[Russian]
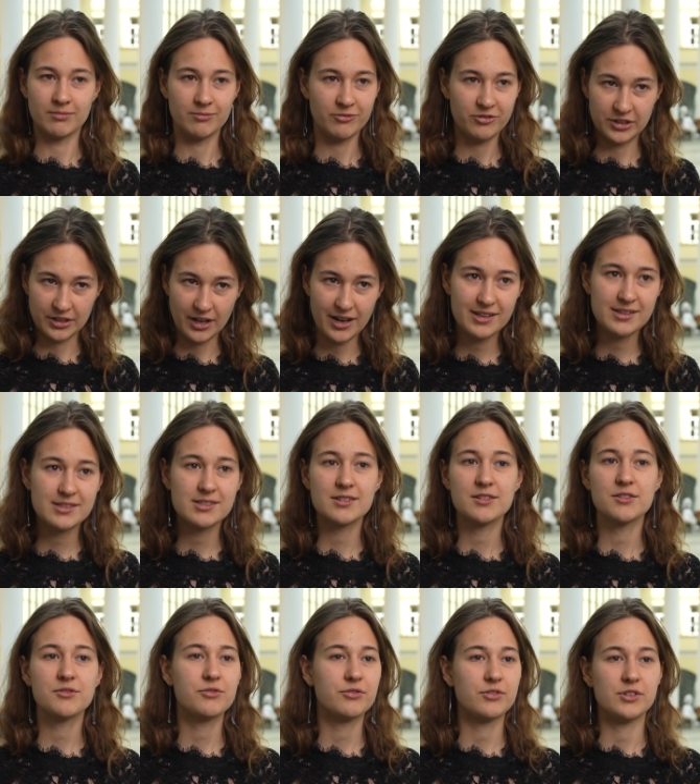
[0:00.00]

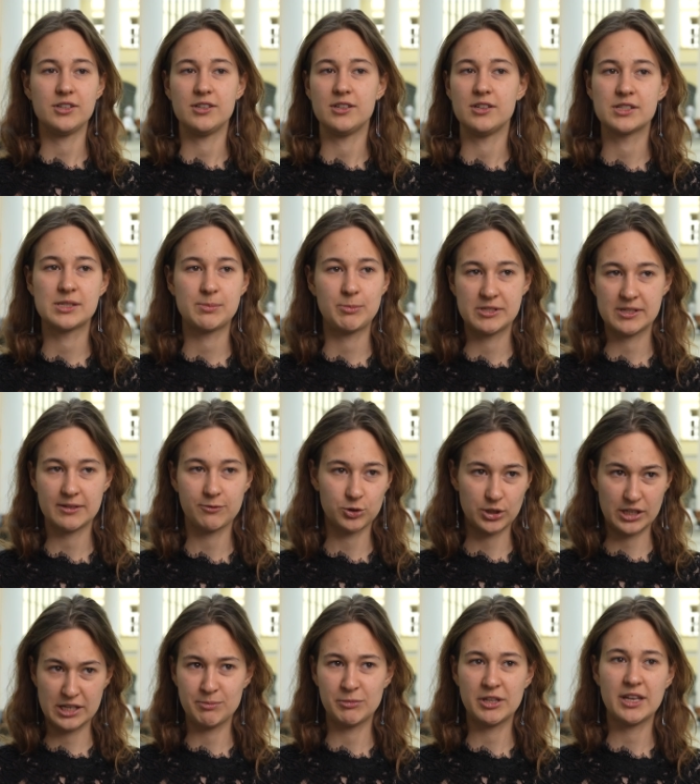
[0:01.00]
финансов и специ... вот
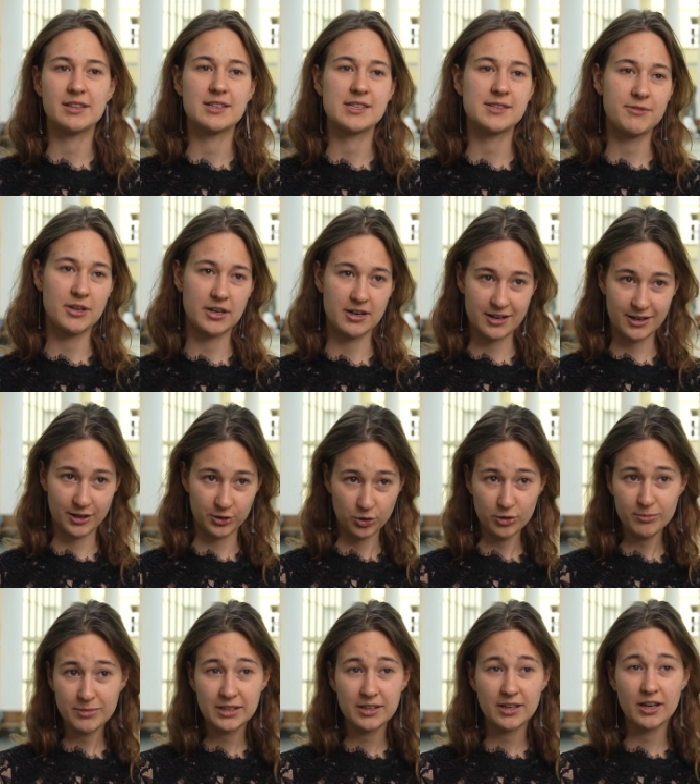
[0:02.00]
именно этой сферы
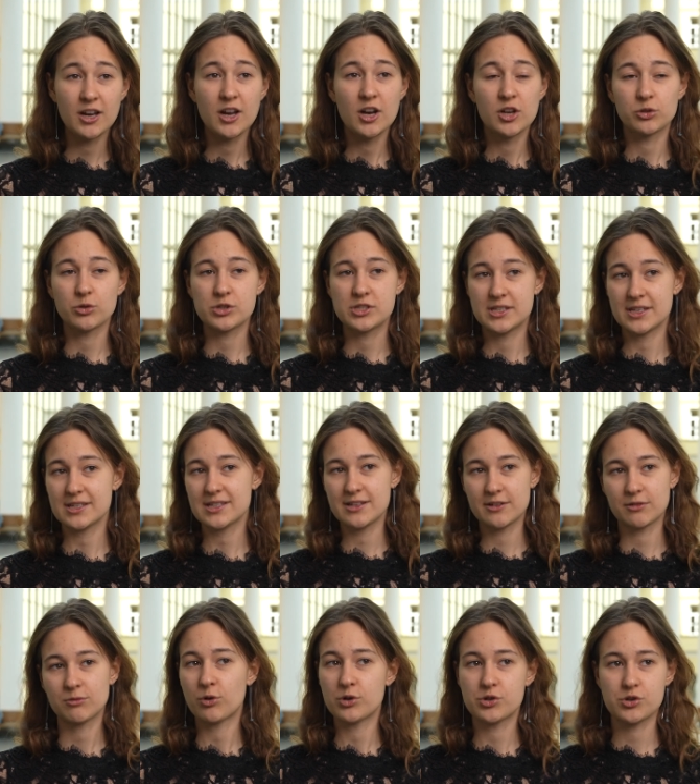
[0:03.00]
экономики. То есть
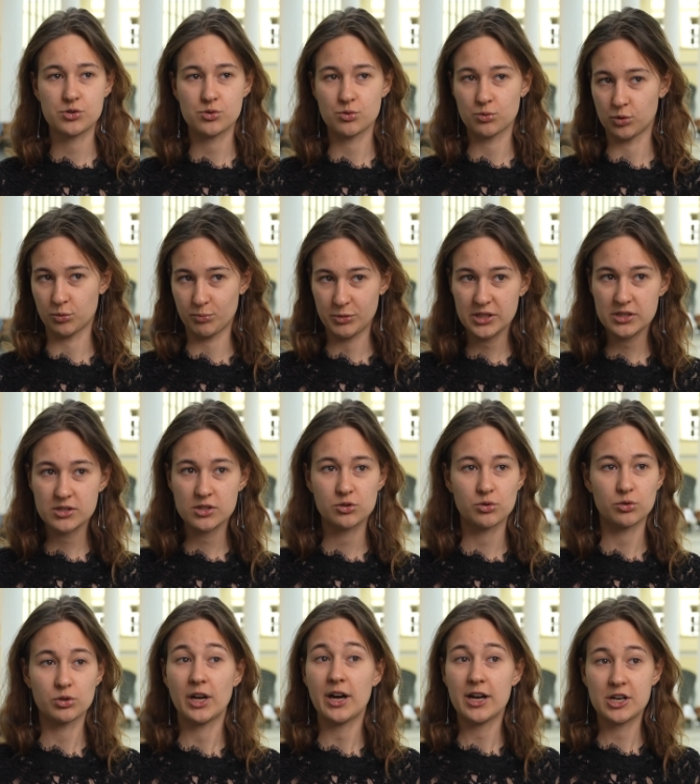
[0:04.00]
если хочется углубиться,
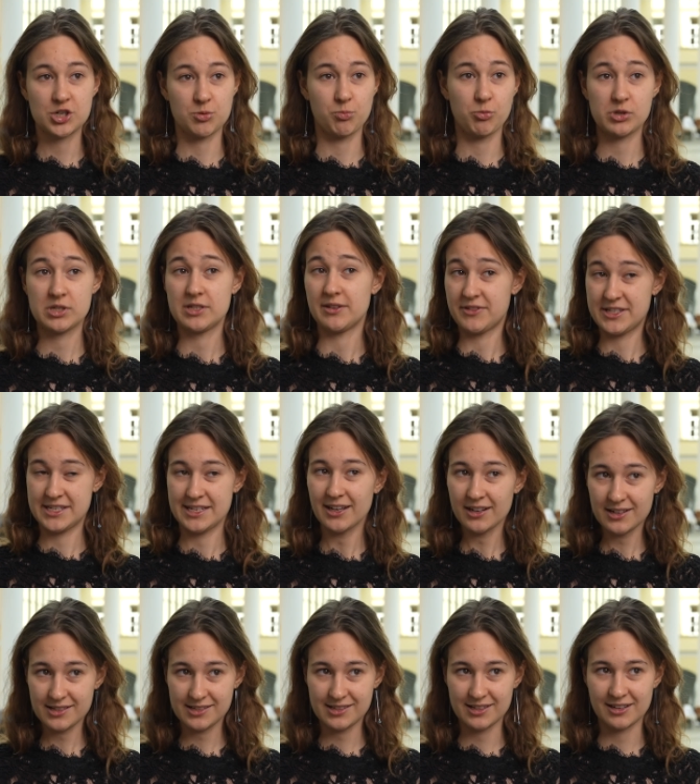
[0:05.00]
то даже после
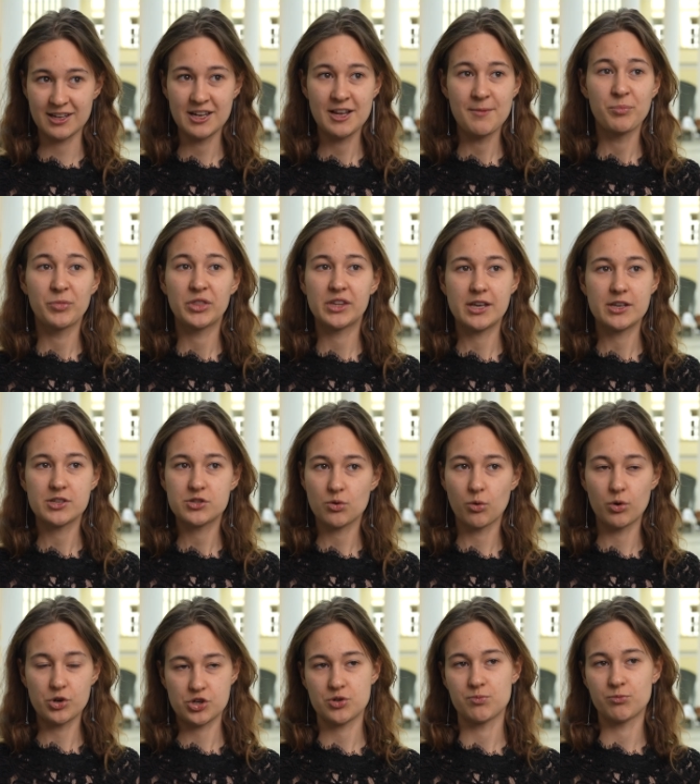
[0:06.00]
Всераса есть
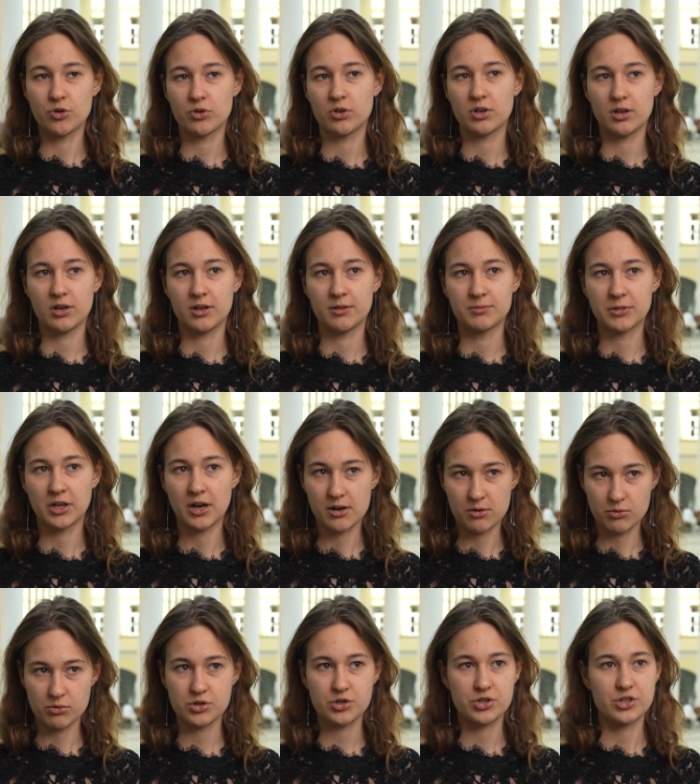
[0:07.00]
очень много
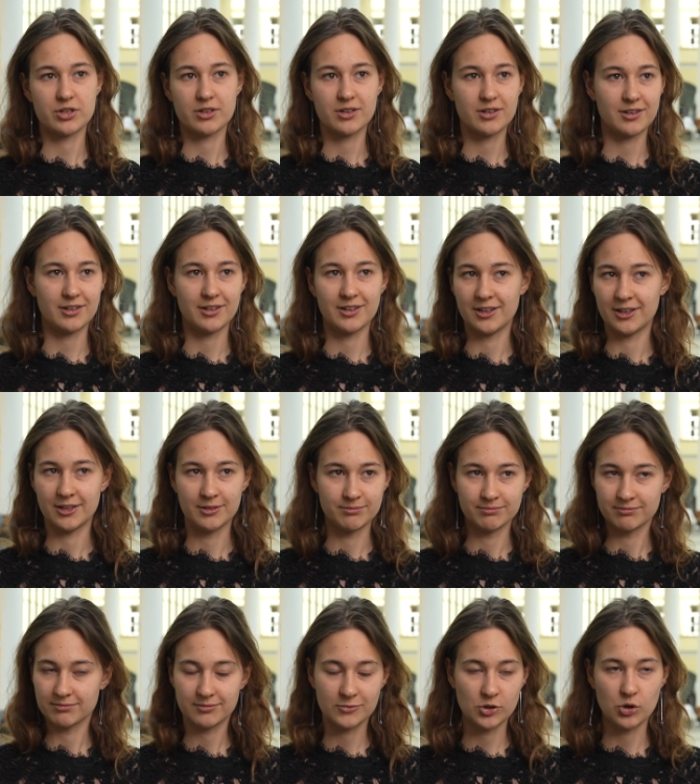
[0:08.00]
хороших
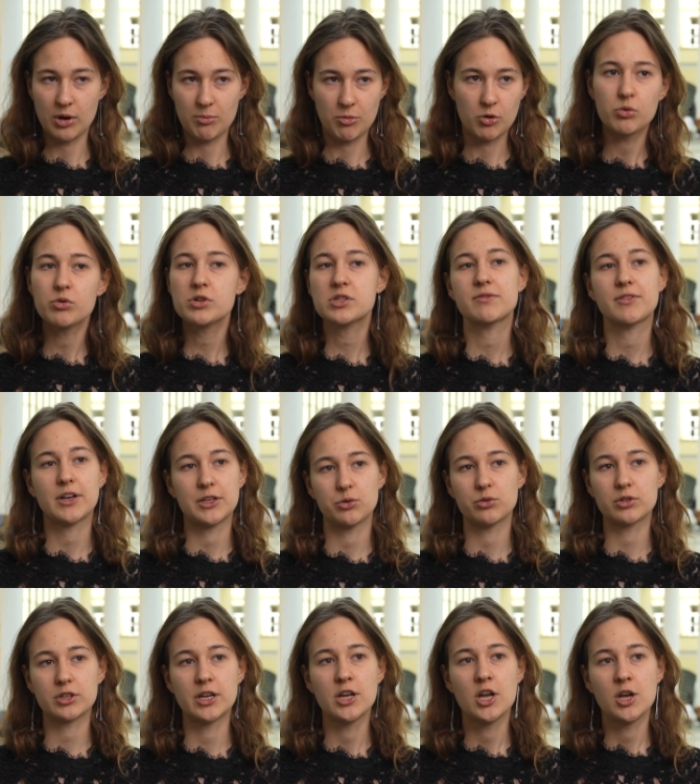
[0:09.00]
ну, как бы курсов,
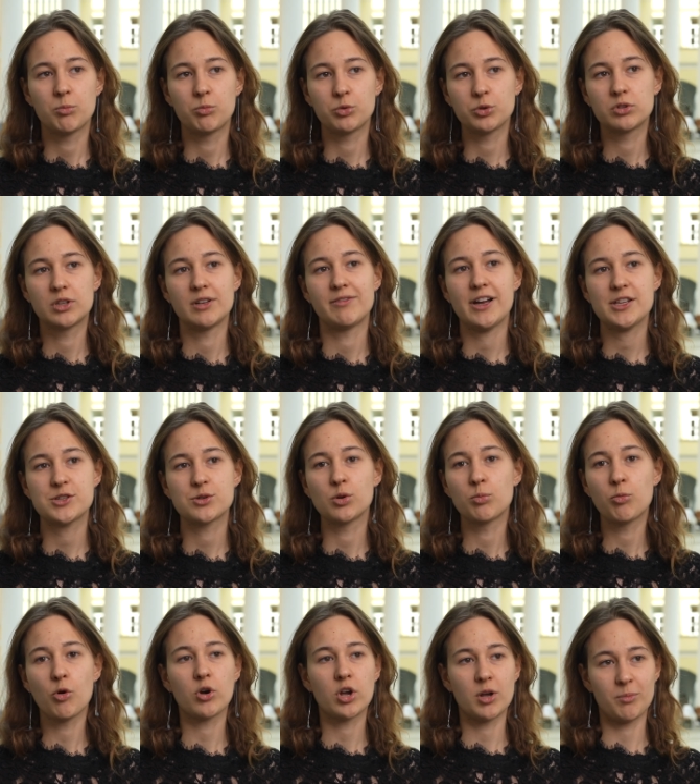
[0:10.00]
которые будут давать
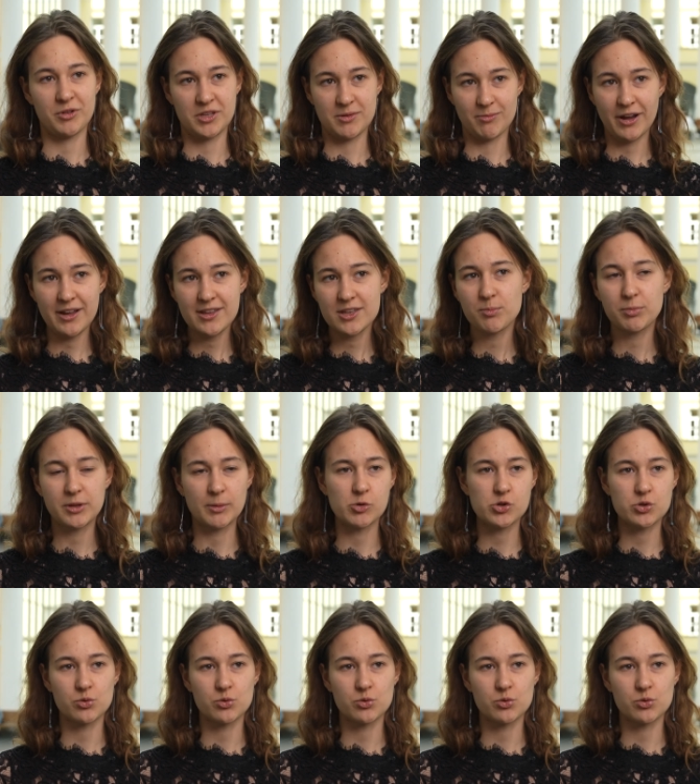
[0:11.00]
глубокое понимание, потому